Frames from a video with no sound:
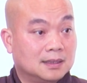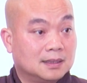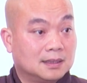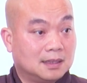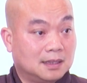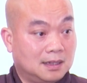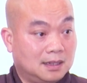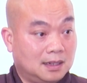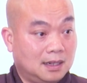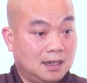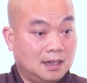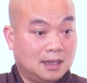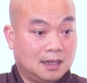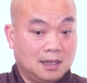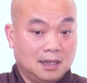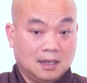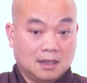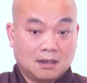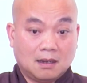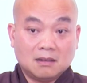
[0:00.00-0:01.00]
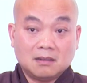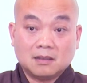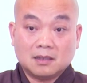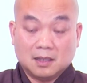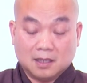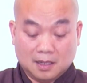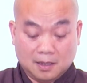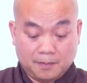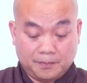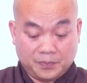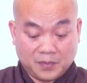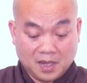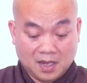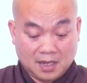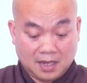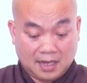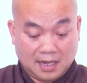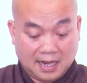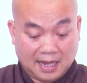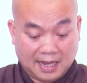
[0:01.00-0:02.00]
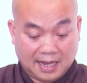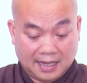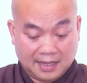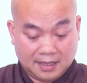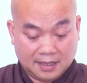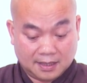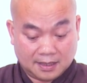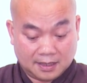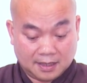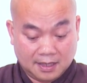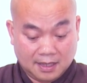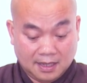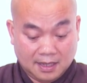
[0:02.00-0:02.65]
Cho nên đó là có trường hợp là gì?